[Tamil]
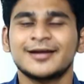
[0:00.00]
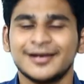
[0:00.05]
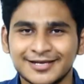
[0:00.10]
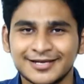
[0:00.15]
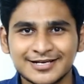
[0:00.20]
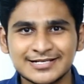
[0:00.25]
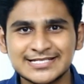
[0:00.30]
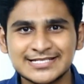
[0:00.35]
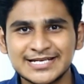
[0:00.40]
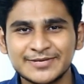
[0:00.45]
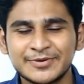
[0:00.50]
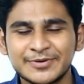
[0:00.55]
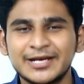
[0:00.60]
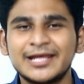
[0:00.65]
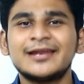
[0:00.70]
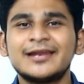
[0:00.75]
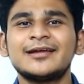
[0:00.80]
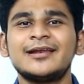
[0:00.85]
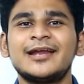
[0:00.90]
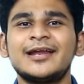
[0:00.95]
கலக்கல் சினிமா
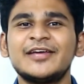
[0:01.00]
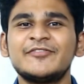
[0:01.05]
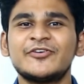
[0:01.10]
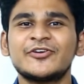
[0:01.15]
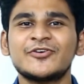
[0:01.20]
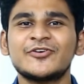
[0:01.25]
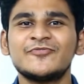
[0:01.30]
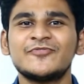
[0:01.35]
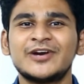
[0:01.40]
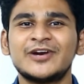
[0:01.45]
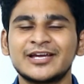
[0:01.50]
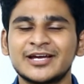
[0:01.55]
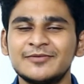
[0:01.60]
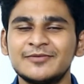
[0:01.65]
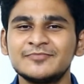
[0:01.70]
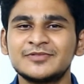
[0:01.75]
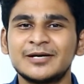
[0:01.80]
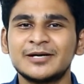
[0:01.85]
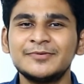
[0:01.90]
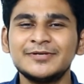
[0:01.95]
நேர்கள் அனைவருக்கும்
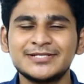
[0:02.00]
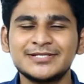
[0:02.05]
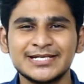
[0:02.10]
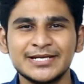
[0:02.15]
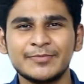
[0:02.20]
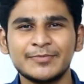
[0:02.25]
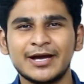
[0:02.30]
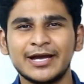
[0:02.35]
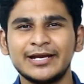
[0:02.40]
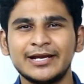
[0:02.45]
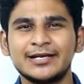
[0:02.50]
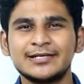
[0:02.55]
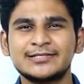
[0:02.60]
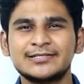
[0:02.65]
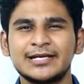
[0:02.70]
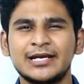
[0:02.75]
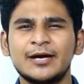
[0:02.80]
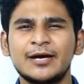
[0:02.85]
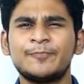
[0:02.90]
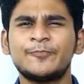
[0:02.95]
வணக்கம் தமிழ் சினிமா
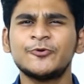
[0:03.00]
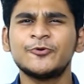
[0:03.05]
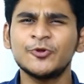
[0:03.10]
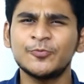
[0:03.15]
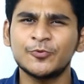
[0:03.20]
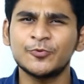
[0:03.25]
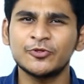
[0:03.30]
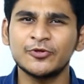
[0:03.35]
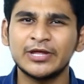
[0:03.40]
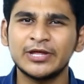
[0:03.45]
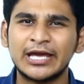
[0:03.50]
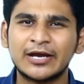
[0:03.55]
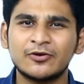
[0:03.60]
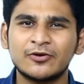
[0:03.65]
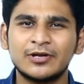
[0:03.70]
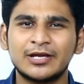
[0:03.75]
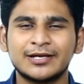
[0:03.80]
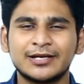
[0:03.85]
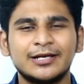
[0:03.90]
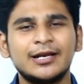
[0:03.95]
இண்டஸ்ட்ரியில புது புது
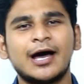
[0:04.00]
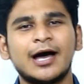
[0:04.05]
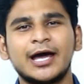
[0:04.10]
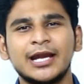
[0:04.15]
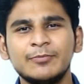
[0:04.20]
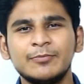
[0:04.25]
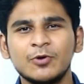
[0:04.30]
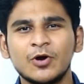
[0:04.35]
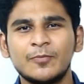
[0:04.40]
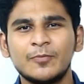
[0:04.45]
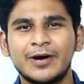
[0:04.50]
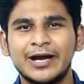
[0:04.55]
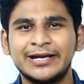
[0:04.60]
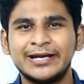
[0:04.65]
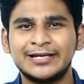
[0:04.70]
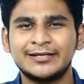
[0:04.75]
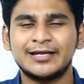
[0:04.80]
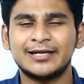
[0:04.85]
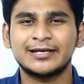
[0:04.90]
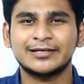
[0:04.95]
இயக்குநர்கள் அறிமுகம்
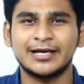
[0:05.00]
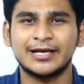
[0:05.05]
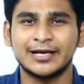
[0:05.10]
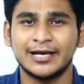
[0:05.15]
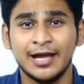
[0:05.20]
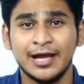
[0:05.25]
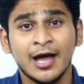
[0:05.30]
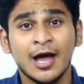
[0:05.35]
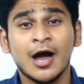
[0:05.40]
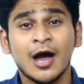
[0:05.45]
ஆயிட்டே தான் இருக்காங்க